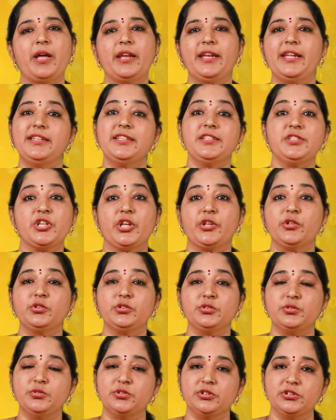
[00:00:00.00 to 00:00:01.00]
అనేది
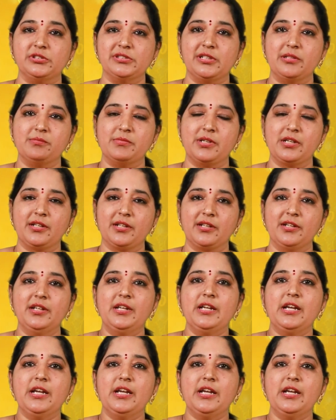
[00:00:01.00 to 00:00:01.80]
జరుగుతూ ఉంటుంది అనమాట